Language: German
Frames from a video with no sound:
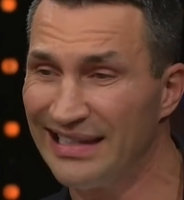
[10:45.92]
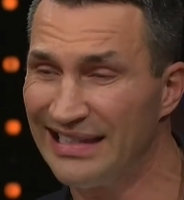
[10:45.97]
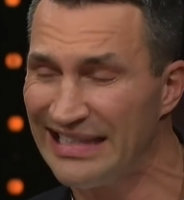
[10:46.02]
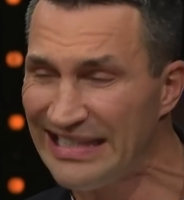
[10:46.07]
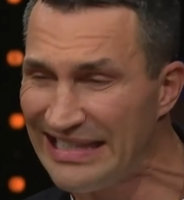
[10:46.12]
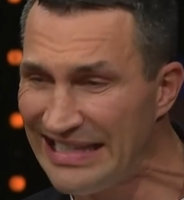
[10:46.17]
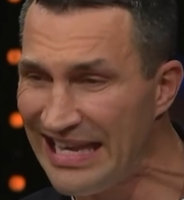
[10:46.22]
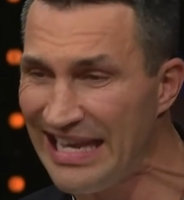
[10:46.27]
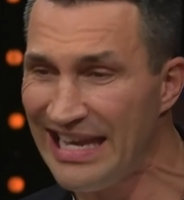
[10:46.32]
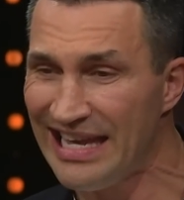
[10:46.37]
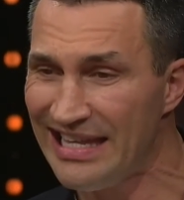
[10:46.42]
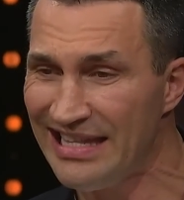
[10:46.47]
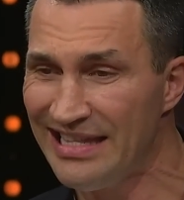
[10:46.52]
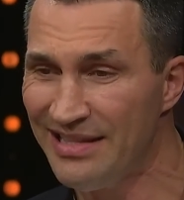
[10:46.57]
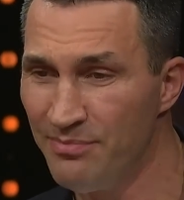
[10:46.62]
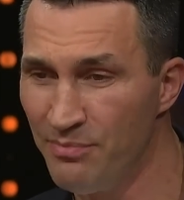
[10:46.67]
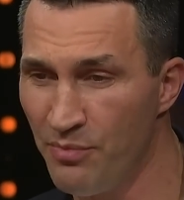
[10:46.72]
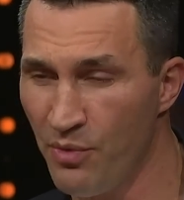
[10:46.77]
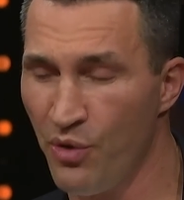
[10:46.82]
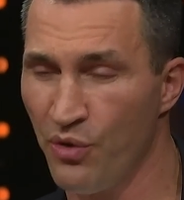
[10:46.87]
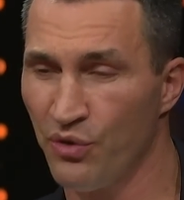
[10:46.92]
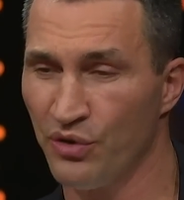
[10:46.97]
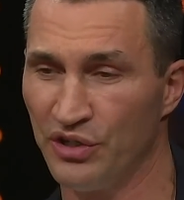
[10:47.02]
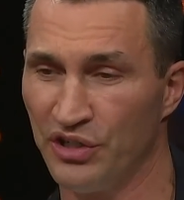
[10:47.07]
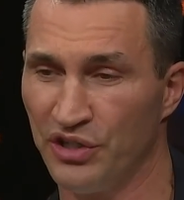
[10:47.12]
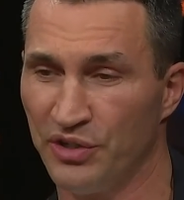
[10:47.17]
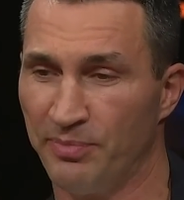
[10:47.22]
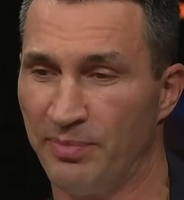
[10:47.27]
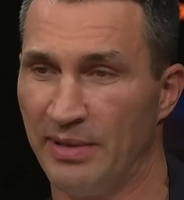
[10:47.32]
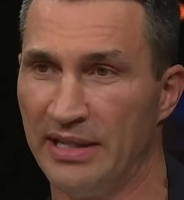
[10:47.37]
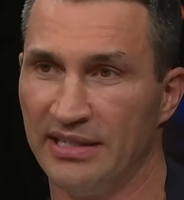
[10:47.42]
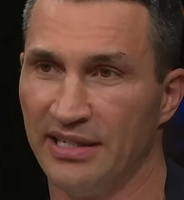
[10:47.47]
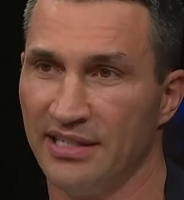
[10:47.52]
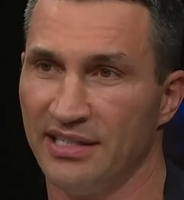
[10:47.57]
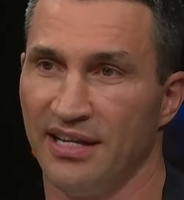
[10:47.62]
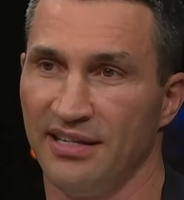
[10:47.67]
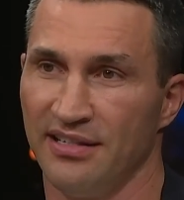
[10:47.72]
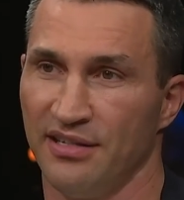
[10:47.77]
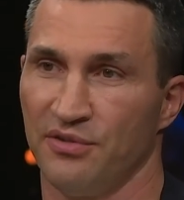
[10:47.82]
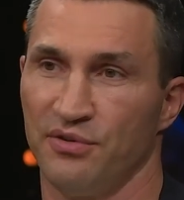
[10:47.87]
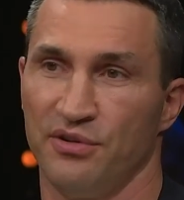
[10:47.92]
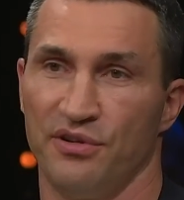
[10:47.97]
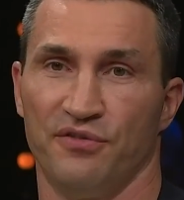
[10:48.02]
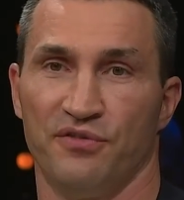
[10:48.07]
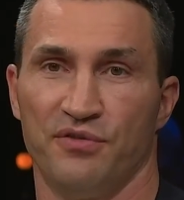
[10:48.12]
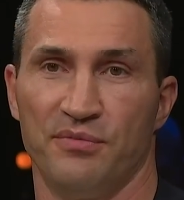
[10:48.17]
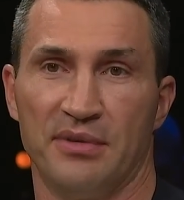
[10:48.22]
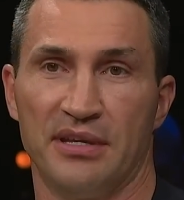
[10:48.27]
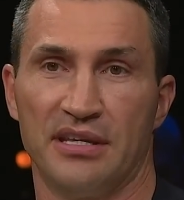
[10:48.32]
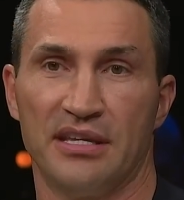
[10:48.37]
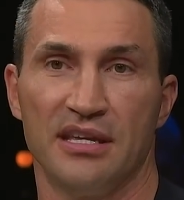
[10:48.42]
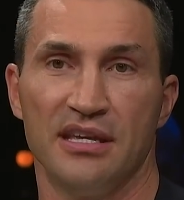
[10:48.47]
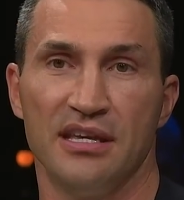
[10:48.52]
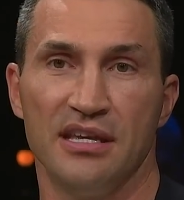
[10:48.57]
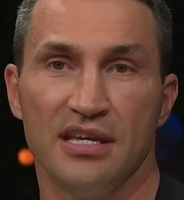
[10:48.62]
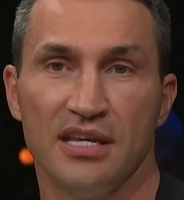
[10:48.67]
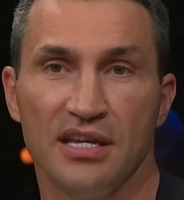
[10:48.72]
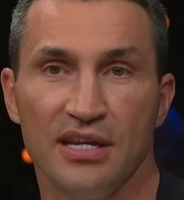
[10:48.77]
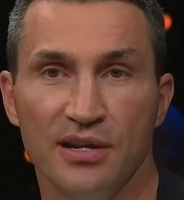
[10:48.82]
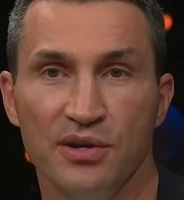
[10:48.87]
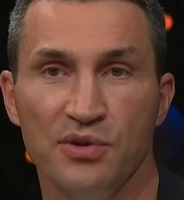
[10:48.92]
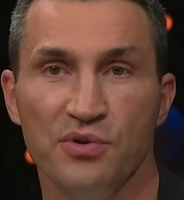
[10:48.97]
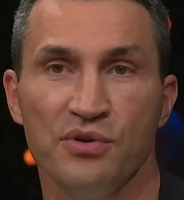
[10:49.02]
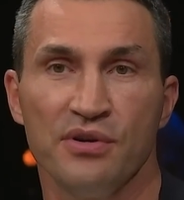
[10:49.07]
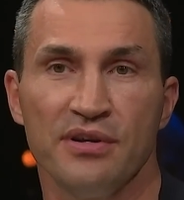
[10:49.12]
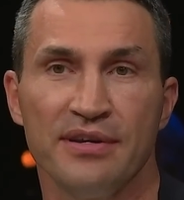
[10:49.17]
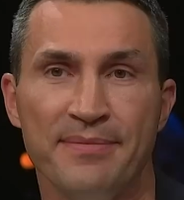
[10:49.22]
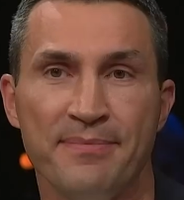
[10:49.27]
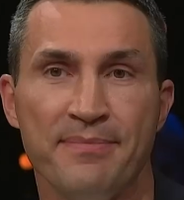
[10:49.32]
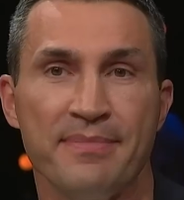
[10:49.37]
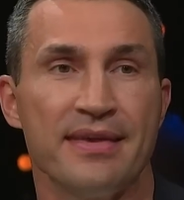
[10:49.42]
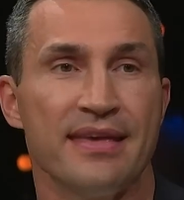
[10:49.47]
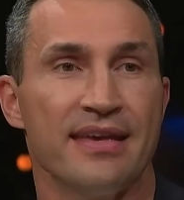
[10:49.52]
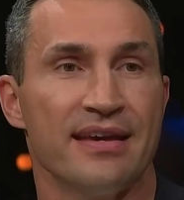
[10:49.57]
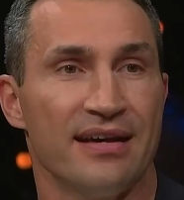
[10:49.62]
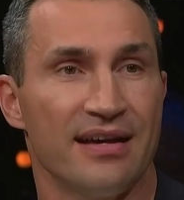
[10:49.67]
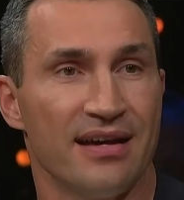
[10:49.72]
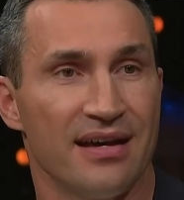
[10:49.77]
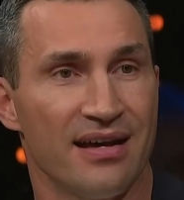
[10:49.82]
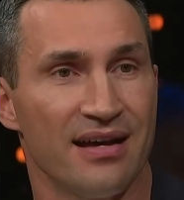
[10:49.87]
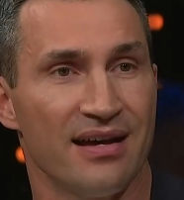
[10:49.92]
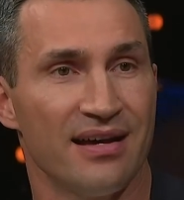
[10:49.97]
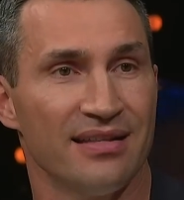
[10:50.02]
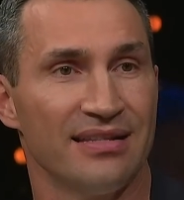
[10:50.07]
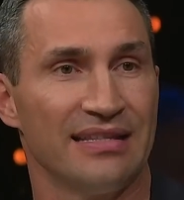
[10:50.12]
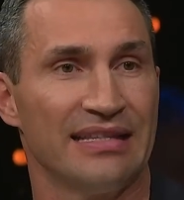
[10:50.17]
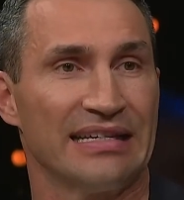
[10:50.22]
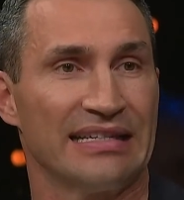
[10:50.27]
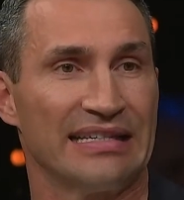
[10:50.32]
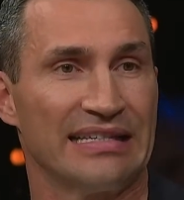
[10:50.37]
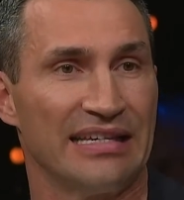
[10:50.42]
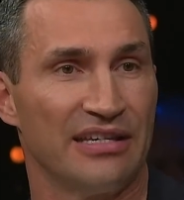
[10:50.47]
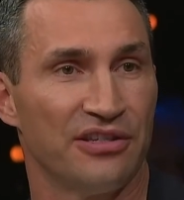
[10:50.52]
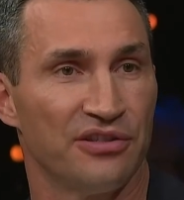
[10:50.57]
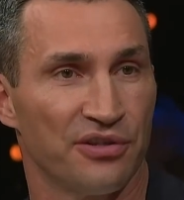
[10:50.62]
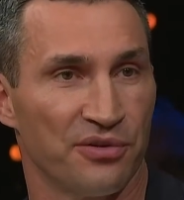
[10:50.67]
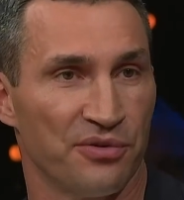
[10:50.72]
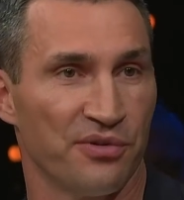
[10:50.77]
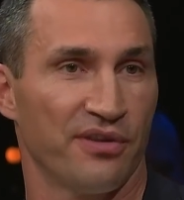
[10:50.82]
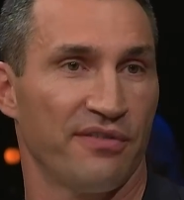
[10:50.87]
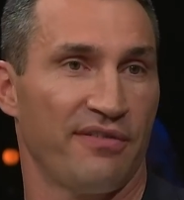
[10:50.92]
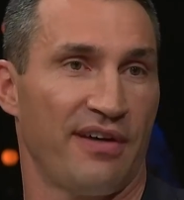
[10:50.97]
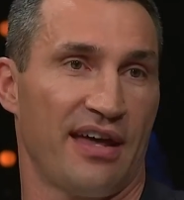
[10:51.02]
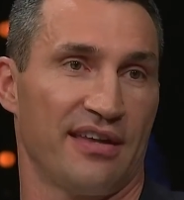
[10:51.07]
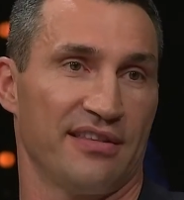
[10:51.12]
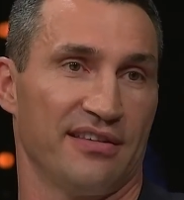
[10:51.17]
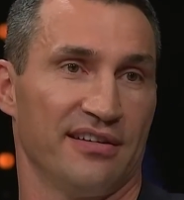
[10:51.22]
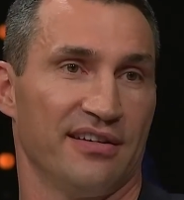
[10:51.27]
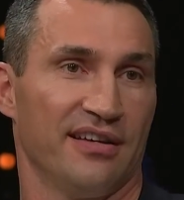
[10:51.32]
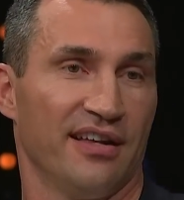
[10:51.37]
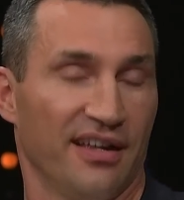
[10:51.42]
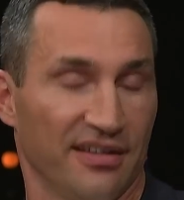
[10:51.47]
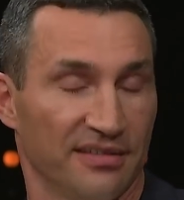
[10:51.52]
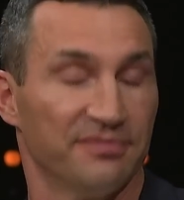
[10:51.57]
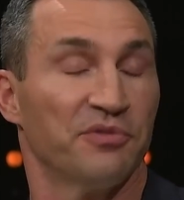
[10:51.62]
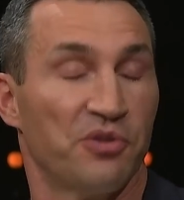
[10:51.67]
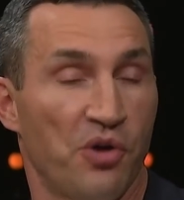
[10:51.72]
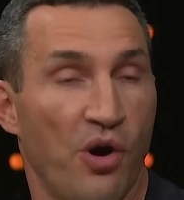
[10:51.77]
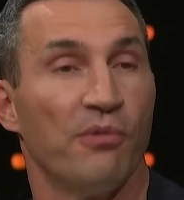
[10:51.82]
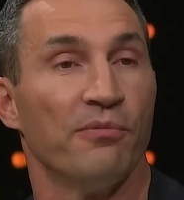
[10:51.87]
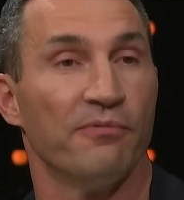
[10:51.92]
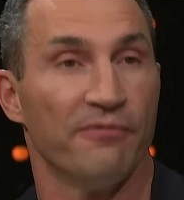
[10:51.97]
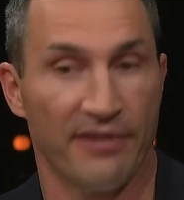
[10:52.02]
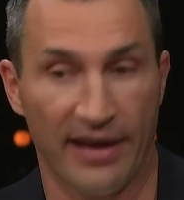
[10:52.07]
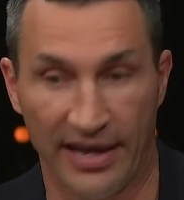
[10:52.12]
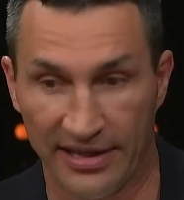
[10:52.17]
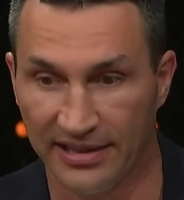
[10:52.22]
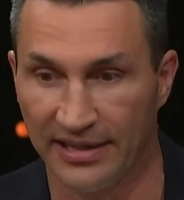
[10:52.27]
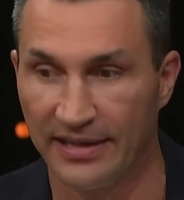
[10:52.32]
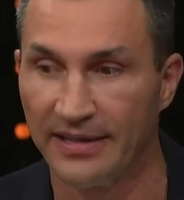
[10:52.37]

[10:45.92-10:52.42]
Jeden Morgen spielt es eine Rolle für mich. Ich lüge mir an, dass ich zurück werde, kommen werde.